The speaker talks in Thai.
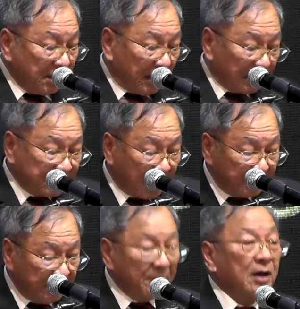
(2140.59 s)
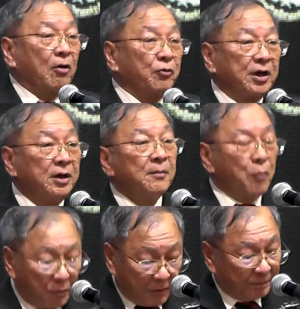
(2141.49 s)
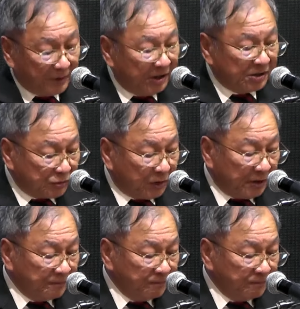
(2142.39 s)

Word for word: หลังจากนี้เมื่อเราได้พบกับพระเยซูคริสต์